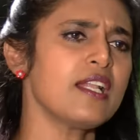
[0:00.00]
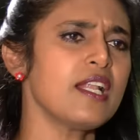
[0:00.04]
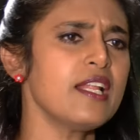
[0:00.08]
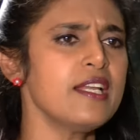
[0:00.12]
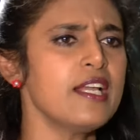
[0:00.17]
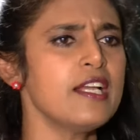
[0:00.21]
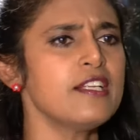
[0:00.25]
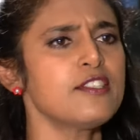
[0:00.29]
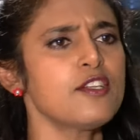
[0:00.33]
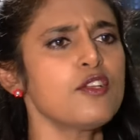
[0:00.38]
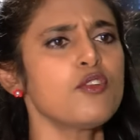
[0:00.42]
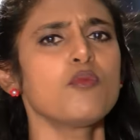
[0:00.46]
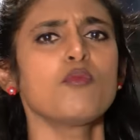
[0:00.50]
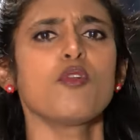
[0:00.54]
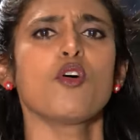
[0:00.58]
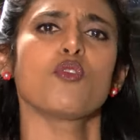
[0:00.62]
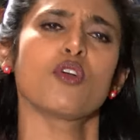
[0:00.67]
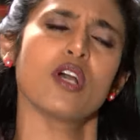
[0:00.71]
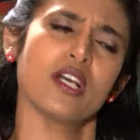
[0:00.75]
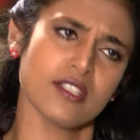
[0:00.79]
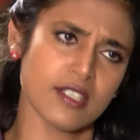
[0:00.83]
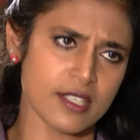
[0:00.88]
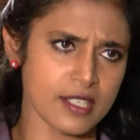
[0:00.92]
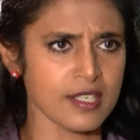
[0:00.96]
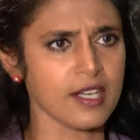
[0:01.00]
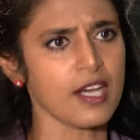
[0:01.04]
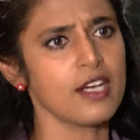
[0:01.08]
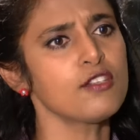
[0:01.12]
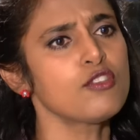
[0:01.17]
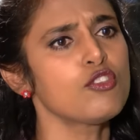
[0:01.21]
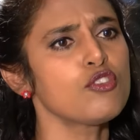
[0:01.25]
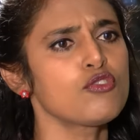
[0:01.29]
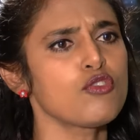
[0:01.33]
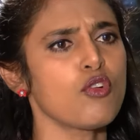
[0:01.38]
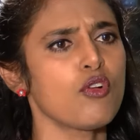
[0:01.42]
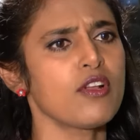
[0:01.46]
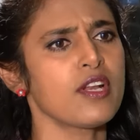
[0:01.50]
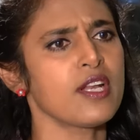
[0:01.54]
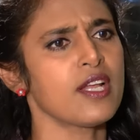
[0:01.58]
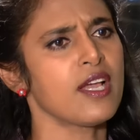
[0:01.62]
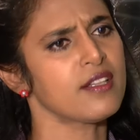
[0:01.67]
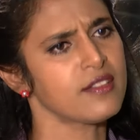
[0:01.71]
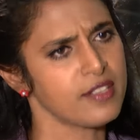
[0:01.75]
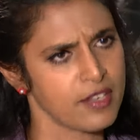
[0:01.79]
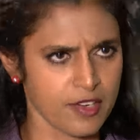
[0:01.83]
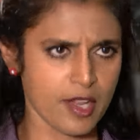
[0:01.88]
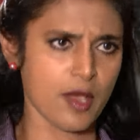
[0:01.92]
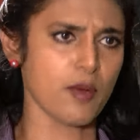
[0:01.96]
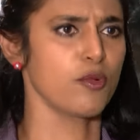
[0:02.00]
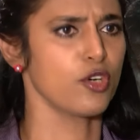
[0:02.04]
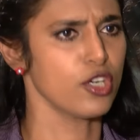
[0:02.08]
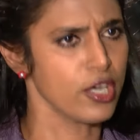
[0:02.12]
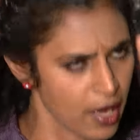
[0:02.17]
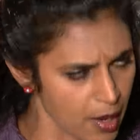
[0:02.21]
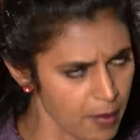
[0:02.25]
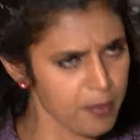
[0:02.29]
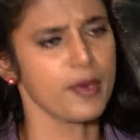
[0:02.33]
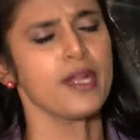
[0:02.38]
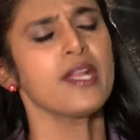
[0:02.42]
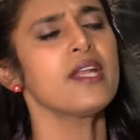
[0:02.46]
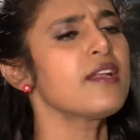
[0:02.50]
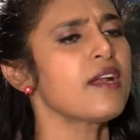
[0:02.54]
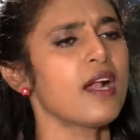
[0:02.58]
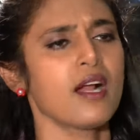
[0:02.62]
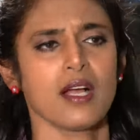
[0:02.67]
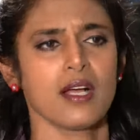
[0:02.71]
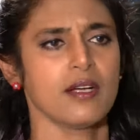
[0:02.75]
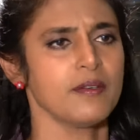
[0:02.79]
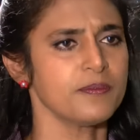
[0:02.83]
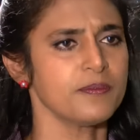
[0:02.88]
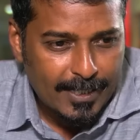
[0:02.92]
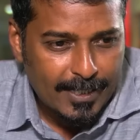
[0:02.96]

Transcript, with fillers: இல்லை ஏசி ரூமில் உட்காந்துட்டு கருத்து சொல்றியா தேவடியா முண்டை அப்படின்றாங்க